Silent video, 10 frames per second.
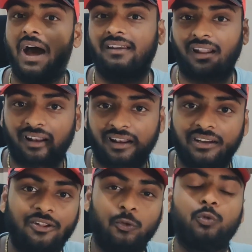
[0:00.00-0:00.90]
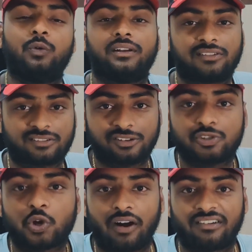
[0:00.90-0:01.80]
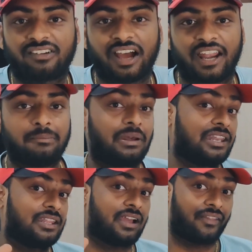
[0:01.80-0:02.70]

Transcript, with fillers: ఆల్టర్నేట్ యూనివర్సెస్ షార్ట్స్ కానీ మళ్ళీ